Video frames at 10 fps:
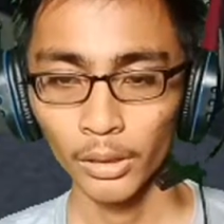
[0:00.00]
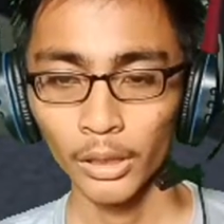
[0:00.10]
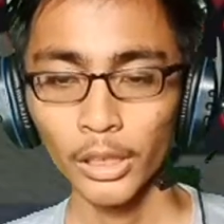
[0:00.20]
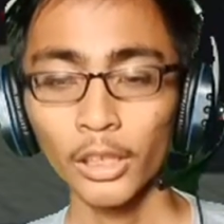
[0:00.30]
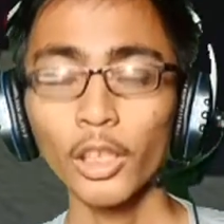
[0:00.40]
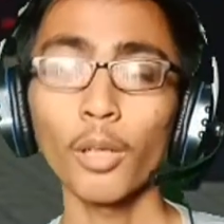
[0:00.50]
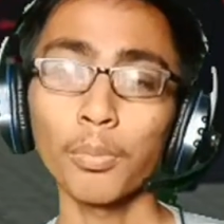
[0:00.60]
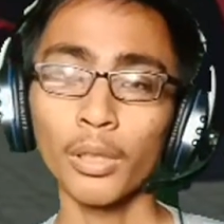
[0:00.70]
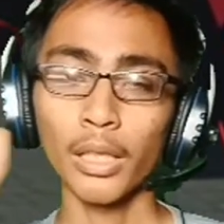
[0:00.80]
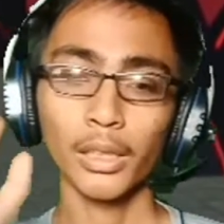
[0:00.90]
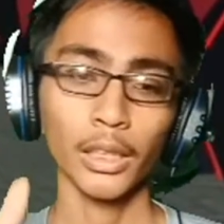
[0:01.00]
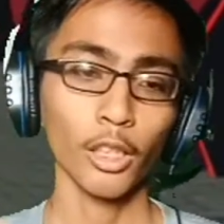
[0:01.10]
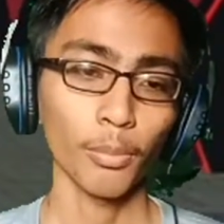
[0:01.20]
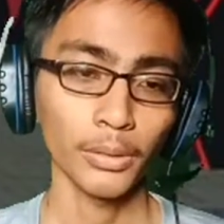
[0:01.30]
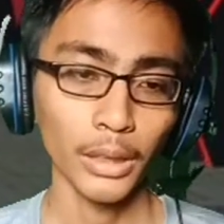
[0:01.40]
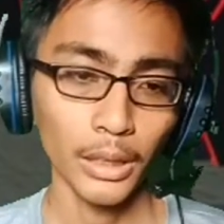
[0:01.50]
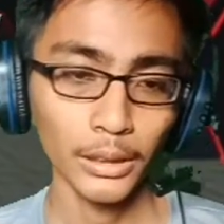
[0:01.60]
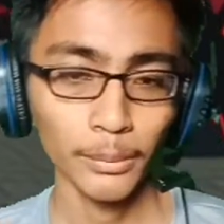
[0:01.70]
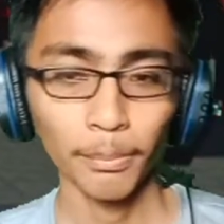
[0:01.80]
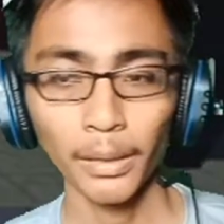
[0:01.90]
dan kalaupun hari ini kalau misalnya
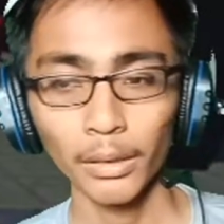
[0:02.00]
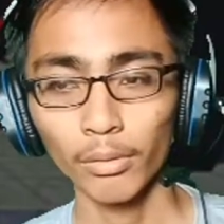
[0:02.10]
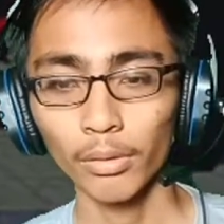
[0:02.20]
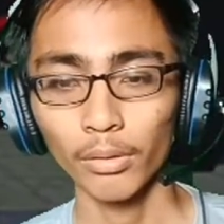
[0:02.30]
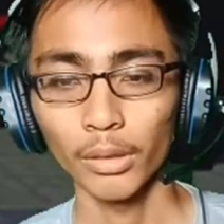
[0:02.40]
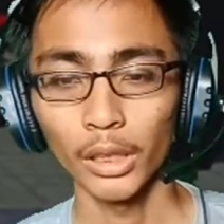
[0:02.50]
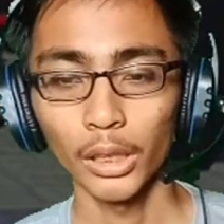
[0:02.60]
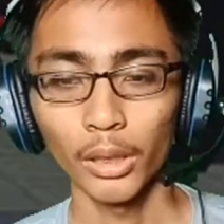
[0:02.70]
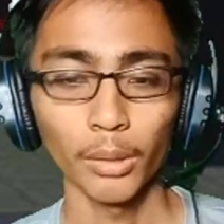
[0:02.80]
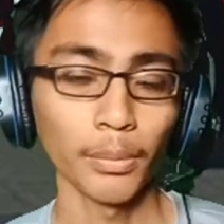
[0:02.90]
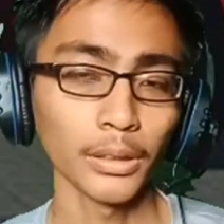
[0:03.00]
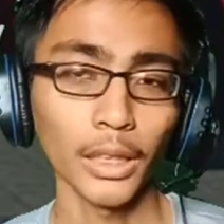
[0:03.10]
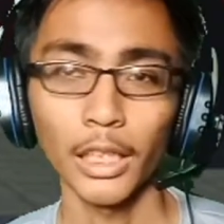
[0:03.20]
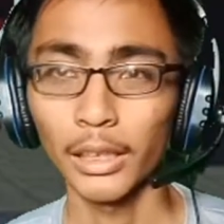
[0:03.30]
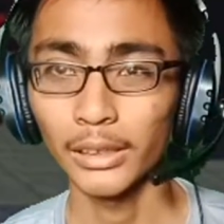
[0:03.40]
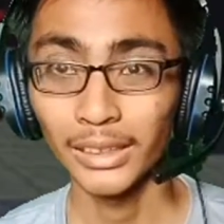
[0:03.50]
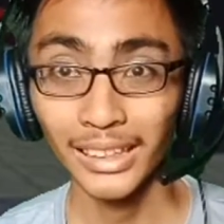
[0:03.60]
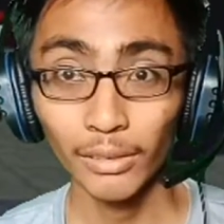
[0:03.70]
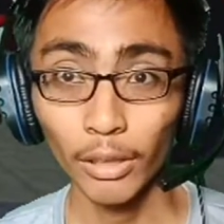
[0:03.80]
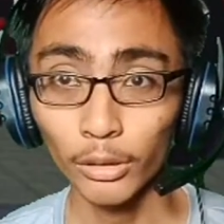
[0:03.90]
ada sempat uh, masih ada
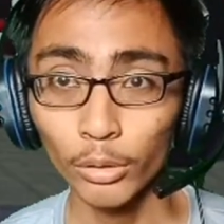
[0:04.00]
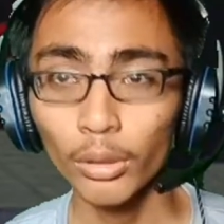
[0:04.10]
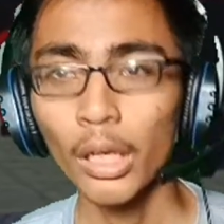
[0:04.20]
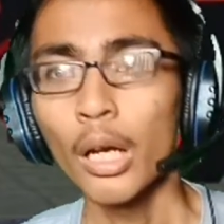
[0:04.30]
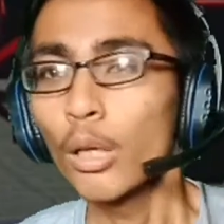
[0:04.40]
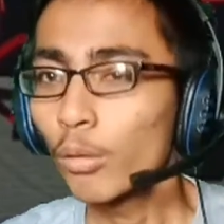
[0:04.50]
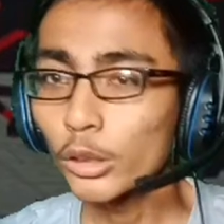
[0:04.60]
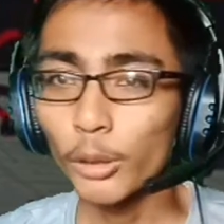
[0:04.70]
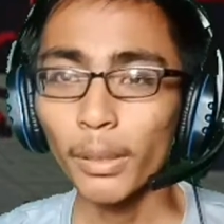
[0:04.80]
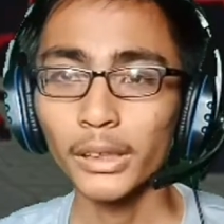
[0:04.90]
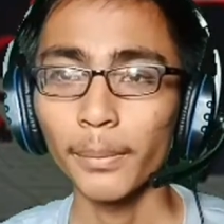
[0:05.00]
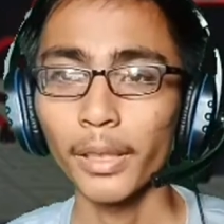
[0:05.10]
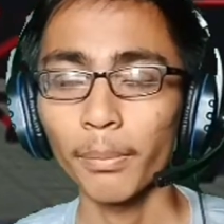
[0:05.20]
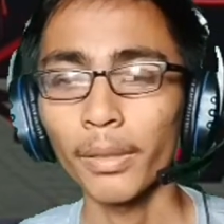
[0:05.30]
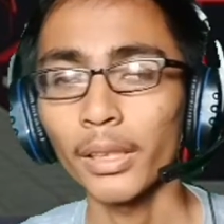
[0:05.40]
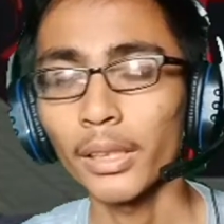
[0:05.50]
sedikit waktu gue coba eksperimen